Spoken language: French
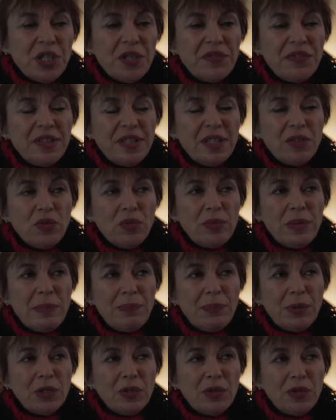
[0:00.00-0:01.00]
invité tous mes
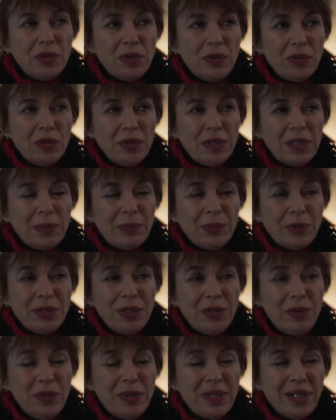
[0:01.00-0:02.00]
potes qui
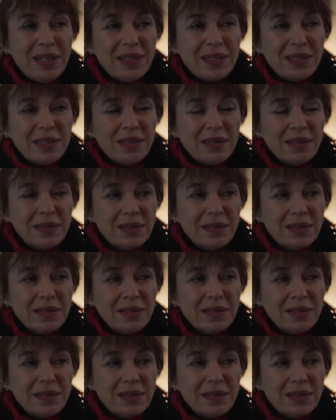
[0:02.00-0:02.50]
prenaient du crack